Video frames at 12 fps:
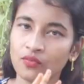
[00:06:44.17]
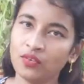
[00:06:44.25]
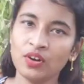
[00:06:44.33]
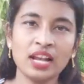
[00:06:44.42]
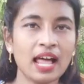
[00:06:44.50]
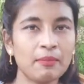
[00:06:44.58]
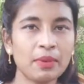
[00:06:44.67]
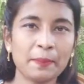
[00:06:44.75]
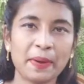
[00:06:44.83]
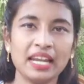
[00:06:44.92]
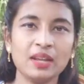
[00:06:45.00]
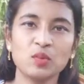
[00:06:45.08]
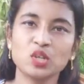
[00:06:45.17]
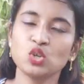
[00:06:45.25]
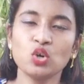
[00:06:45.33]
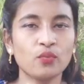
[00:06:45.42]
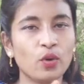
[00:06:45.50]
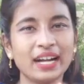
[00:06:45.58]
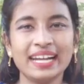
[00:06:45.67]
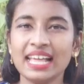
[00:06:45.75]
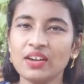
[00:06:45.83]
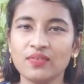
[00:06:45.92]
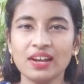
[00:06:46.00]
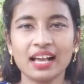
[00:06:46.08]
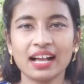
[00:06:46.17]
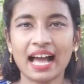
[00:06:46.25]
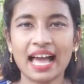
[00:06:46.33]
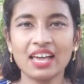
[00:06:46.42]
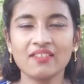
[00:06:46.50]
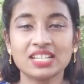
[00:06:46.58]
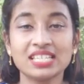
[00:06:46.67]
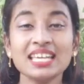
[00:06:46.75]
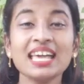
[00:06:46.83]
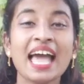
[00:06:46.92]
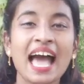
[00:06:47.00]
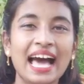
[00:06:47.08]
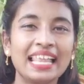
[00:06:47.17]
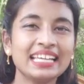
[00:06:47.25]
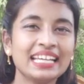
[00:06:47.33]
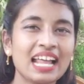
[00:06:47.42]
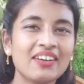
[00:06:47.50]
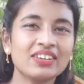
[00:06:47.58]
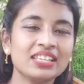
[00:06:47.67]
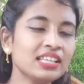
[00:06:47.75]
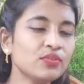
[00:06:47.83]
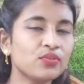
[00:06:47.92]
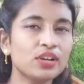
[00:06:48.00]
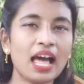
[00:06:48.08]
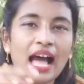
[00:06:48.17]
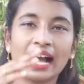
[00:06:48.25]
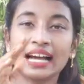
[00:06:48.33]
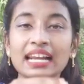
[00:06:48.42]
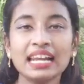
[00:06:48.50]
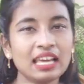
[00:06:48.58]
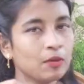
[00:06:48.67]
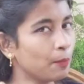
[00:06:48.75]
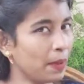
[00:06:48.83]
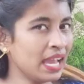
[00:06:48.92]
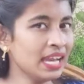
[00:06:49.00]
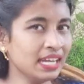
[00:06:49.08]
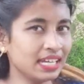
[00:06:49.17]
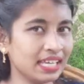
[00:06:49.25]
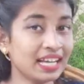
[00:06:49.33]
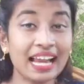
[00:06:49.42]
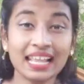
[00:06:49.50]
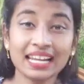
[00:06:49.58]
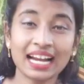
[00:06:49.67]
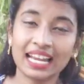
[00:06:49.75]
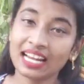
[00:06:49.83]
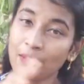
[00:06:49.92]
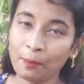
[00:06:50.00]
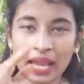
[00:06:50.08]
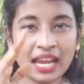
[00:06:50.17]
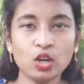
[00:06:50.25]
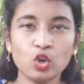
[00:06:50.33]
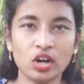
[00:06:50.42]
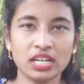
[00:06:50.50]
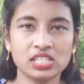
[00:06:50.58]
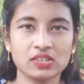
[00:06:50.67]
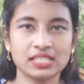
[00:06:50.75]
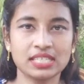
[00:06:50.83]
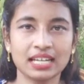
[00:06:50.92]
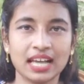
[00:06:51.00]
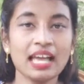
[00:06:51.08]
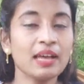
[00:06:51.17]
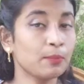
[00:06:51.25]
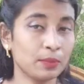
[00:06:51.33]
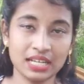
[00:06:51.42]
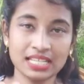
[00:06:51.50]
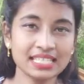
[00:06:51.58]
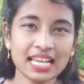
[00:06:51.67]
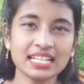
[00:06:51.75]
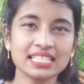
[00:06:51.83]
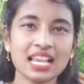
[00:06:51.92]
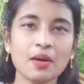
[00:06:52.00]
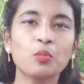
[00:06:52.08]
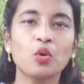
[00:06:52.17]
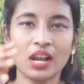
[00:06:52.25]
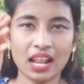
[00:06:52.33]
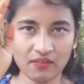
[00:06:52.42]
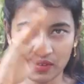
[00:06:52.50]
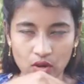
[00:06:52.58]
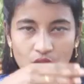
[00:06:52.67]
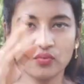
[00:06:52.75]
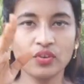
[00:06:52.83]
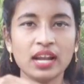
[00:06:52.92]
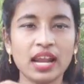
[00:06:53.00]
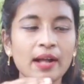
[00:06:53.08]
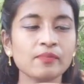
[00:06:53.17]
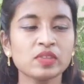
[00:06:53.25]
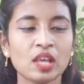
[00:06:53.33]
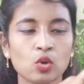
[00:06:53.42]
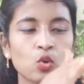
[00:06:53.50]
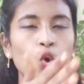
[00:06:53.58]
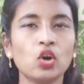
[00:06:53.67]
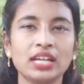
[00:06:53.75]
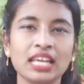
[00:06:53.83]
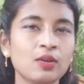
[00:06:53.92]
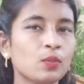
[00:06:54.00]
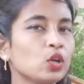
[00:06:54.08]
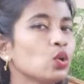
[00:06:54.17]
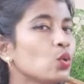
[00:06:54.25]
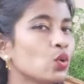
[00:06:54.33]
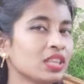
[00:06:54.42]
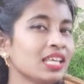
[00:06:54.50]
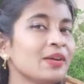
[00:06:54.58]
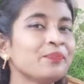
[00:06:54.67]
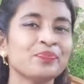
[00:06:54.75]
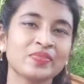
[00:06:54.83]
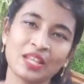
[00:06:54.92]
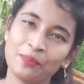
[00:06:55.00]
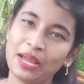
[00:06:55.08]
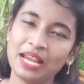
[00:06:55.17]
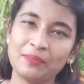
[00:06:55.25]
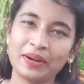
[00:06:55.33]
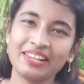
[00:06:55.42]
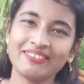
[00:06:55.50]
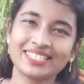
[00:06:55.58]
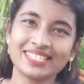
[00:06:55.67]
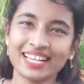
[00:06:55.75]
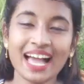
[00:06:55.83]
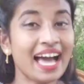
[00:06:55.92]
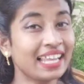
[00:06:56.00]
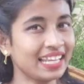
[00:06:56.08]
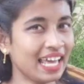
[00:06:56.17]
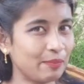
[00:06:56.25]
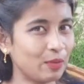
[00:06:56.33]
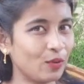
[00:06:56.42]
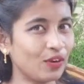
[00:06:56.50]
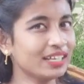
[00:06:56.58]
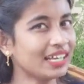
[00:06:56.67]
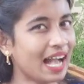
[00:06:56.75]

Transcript: ஃபுல்லாமே பண்ணி முடிச்சு ஒரு ஒன் டே ஃபுல்லாக காய வச்சு அதுக்கு நான் வந்து ஃபுல்லாக அக்ரிலிக் பெயிண்ட்டு கலர் கலராக பெயிண்ட்டும் அடித்து வச்சுருக்கேன் டிசைன்ஸ்லாம் போடல வெறும் ஃபுல்லாக கோட்டிங் மட்டும் கொடுத்து பெயிண்ட் பண்ணி வச்சுருக்கேன் அதை நான் இப்போ உங்களுக்கு